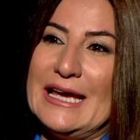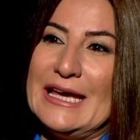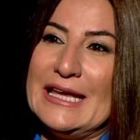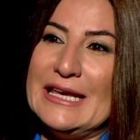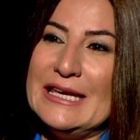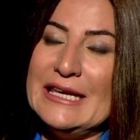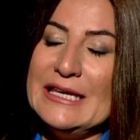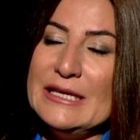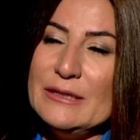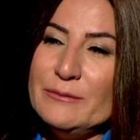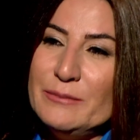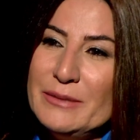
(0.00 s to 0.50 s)

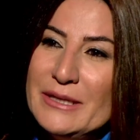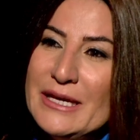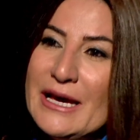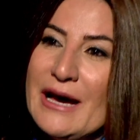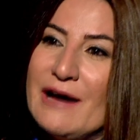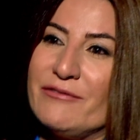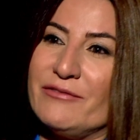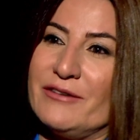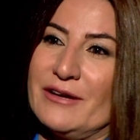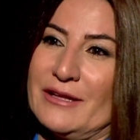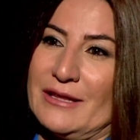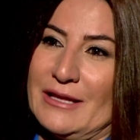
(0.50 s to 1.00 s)
اللي بيها
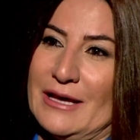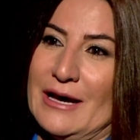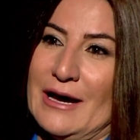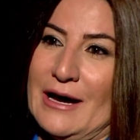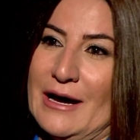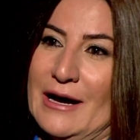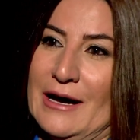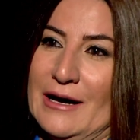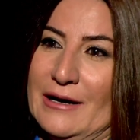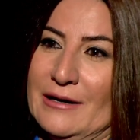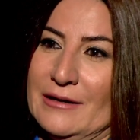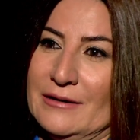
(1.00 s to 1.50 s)

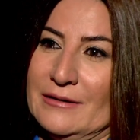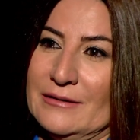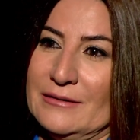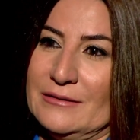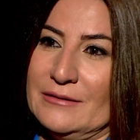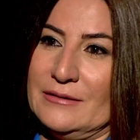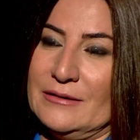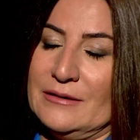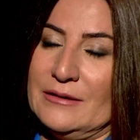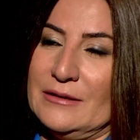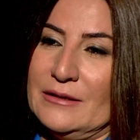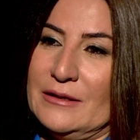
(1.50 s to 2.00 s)
فظاعة
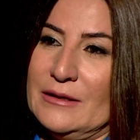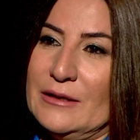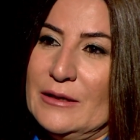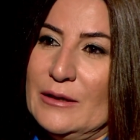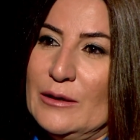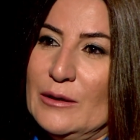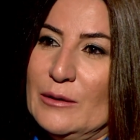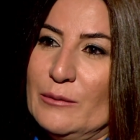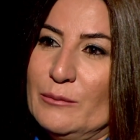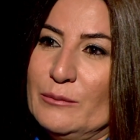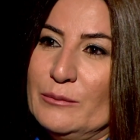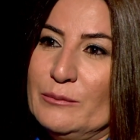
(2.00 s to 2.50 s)

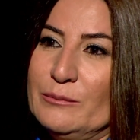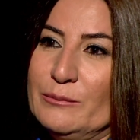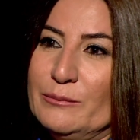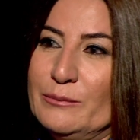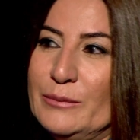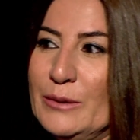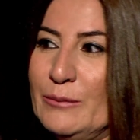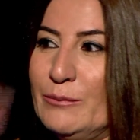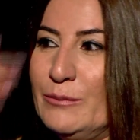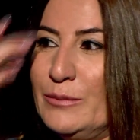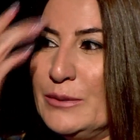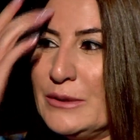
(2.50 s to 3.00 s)

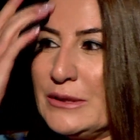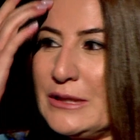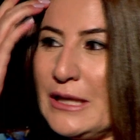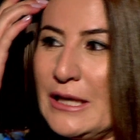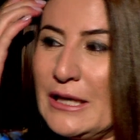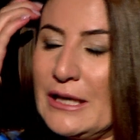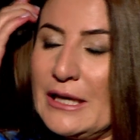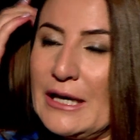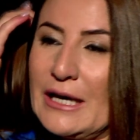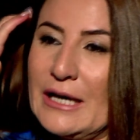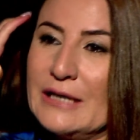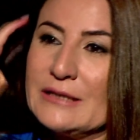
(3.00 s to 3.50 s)

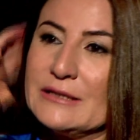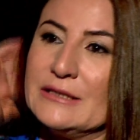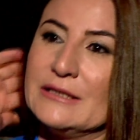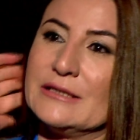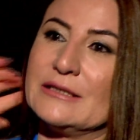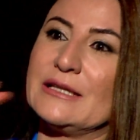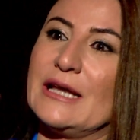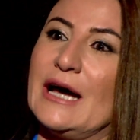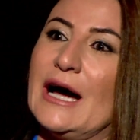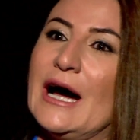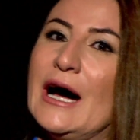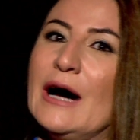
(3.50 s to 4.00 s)
بطريقة
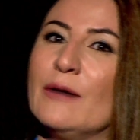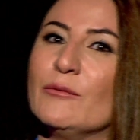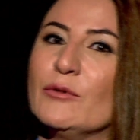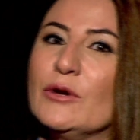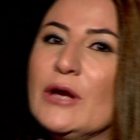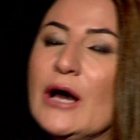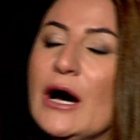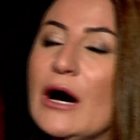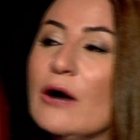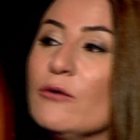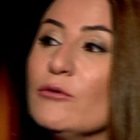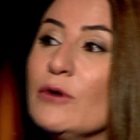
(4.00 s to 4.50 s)
التعامل
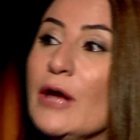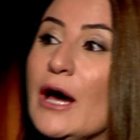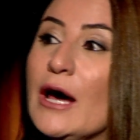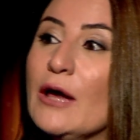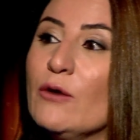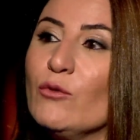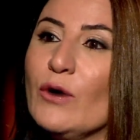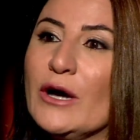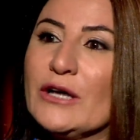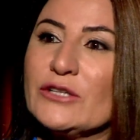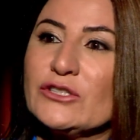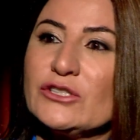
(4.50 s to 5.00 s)
هؤلاء
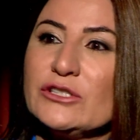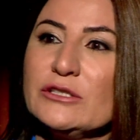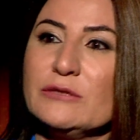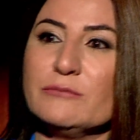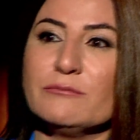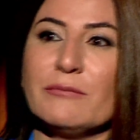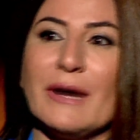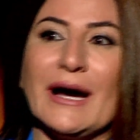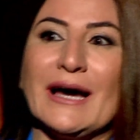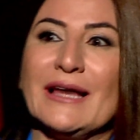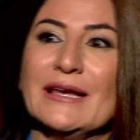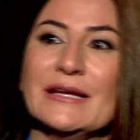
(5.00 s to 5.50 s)
الوحشين
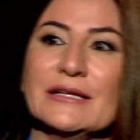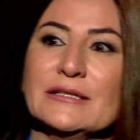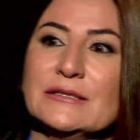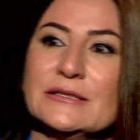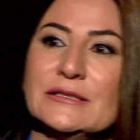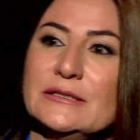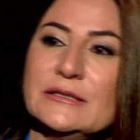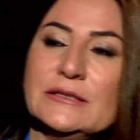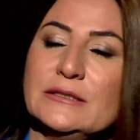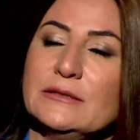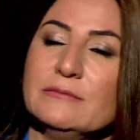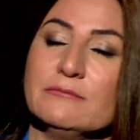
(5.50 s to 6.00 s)
مع
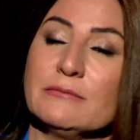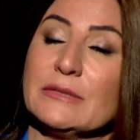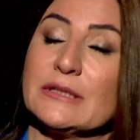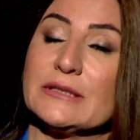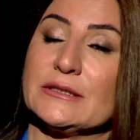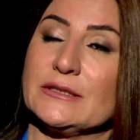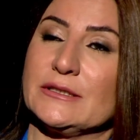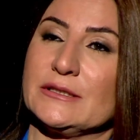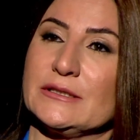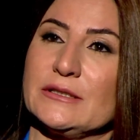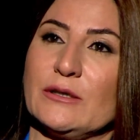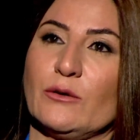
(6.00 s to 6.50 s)
اليزيدين ما
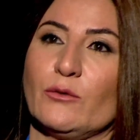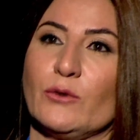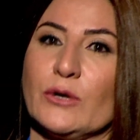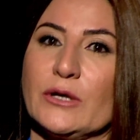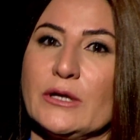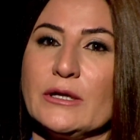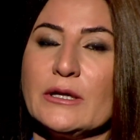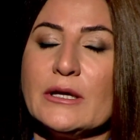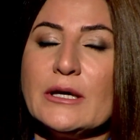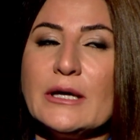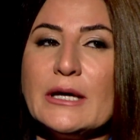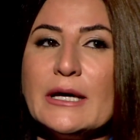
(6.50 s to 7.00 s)

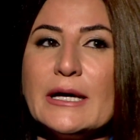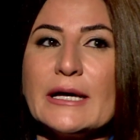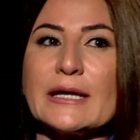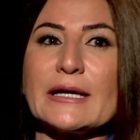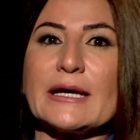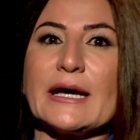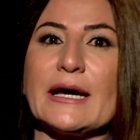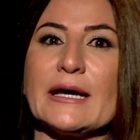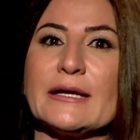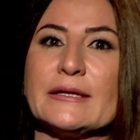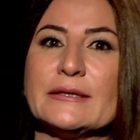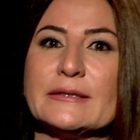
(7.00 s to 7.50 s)
تتصورين
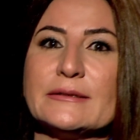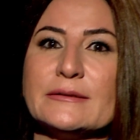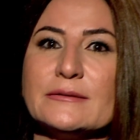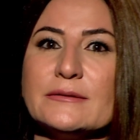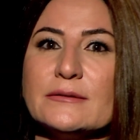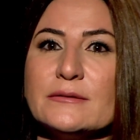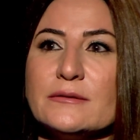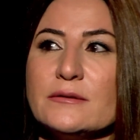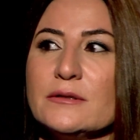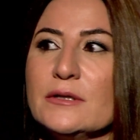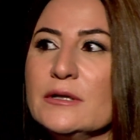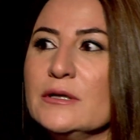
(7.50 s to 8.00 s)
كان
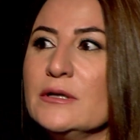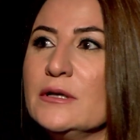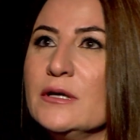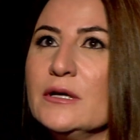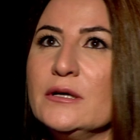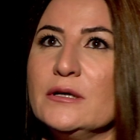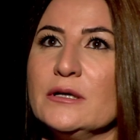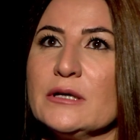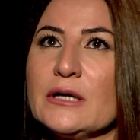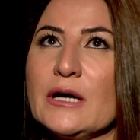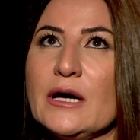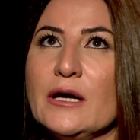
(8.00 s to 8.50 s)

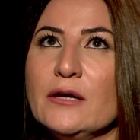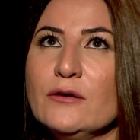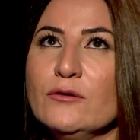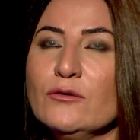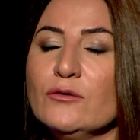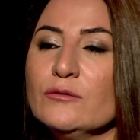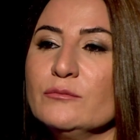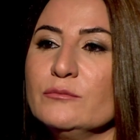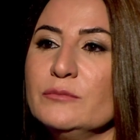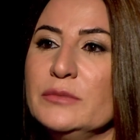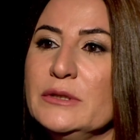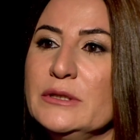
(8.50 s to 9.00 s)

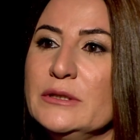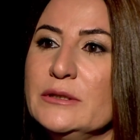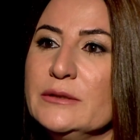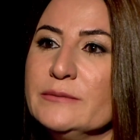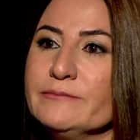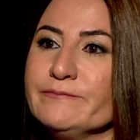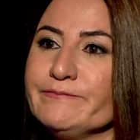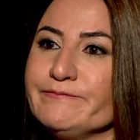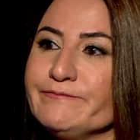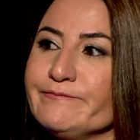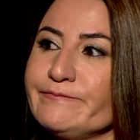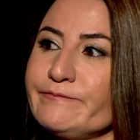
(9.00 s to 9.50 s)
يخلوهم
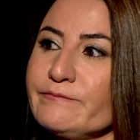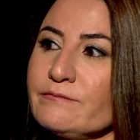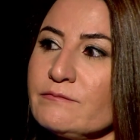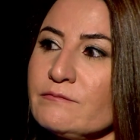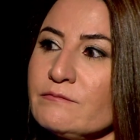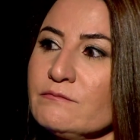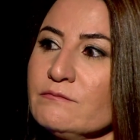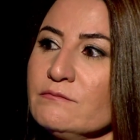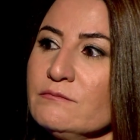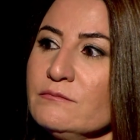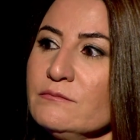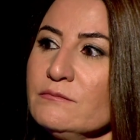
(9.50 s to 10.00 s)

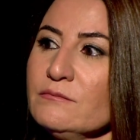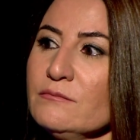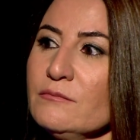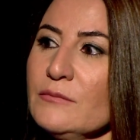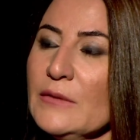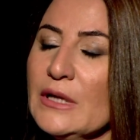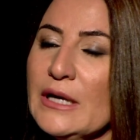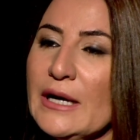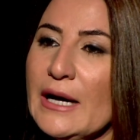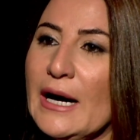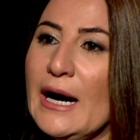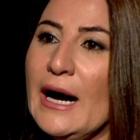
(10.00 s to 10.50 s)

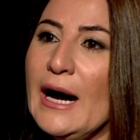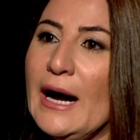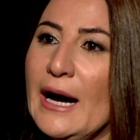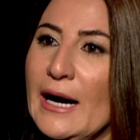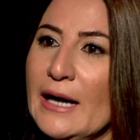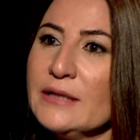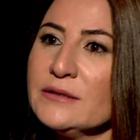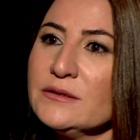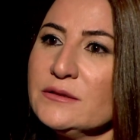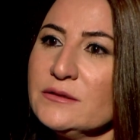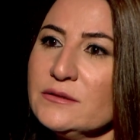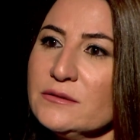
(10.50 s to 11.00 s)

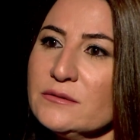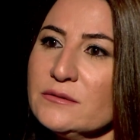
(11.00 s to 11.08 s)
بقاعات